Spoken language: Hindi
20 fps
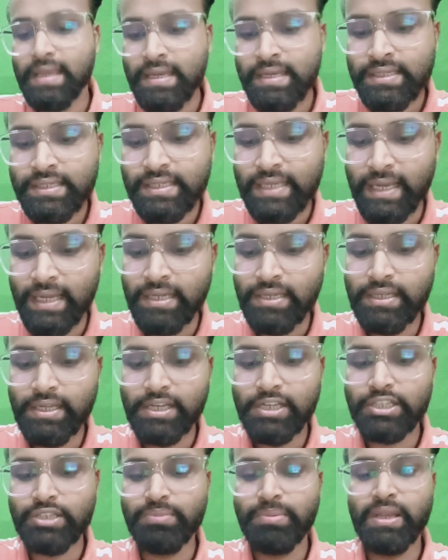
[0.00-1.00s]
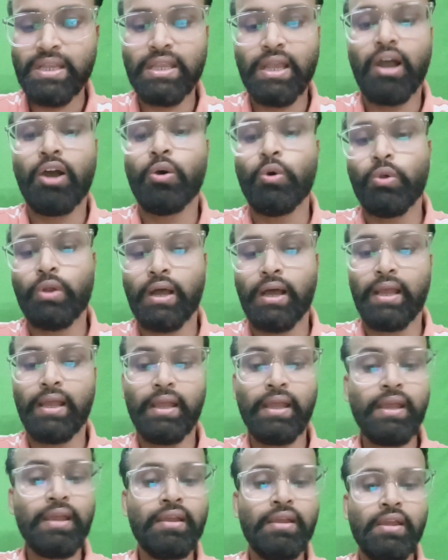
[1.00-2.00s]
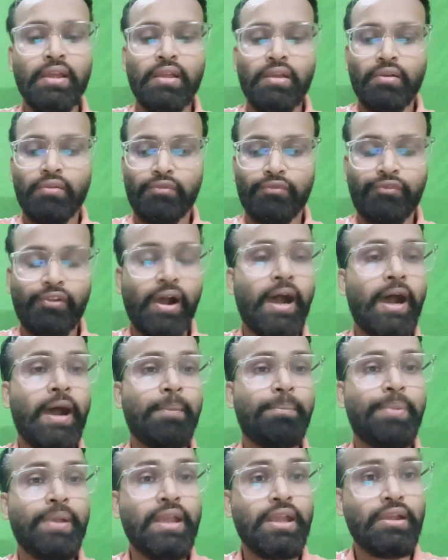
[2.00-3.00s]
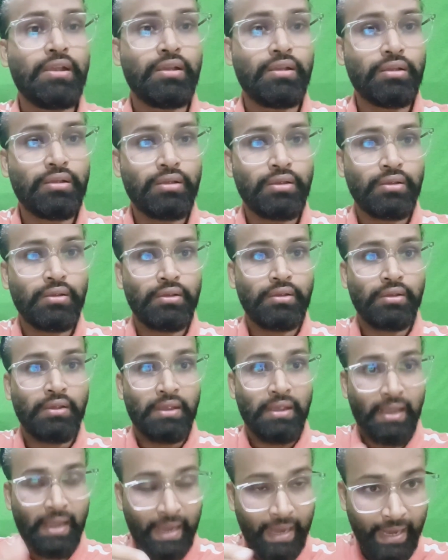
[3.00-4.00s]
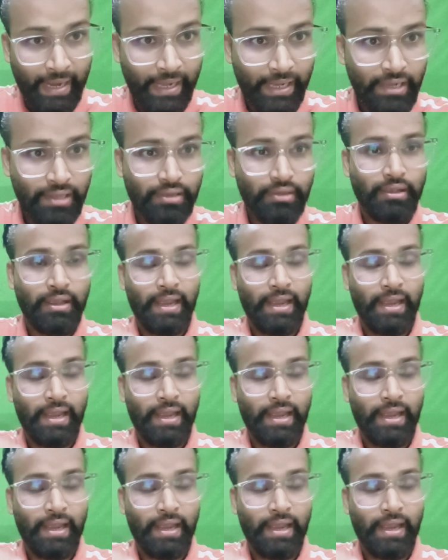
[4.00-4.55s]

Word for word: इन सेंटर्स में क्या हो रहा है वहां पे हेड